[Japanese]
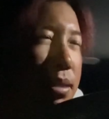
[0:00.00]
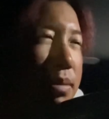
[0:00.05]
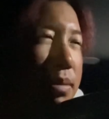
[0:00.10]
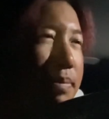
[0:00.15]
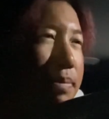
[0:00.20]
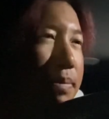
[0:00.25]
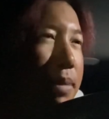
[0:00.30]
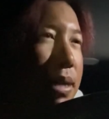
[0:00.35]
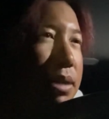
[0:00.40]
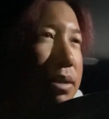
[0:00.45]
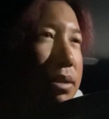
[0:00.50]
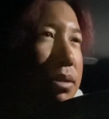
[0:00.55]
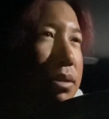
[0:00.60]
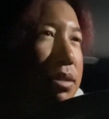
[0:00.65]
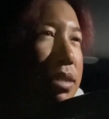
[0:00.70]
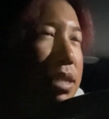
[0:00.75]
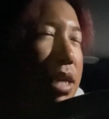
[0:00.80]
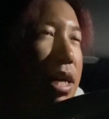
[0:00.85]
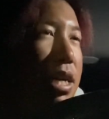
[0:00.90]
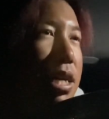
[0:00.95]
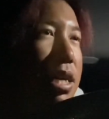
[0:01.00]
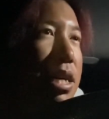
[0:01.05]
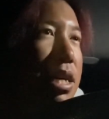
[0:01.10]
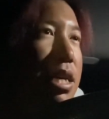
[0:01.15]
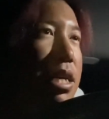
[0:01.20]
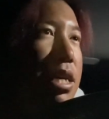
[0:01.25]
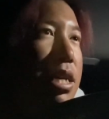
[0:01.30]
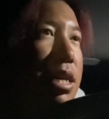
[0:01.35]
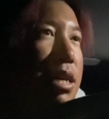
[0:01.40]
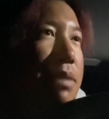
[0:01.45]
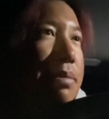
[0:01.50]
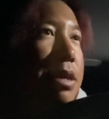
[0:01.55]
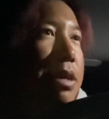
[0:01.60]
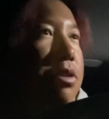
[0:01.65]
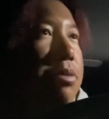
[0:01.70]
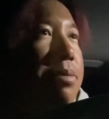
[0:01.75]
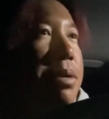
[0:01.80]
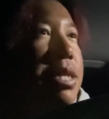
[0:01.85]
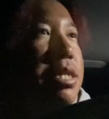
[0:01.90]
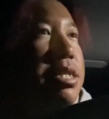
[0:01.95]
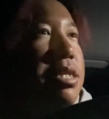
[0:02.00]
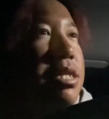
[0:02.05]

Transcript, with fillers: マックさん、えー、まあ余命1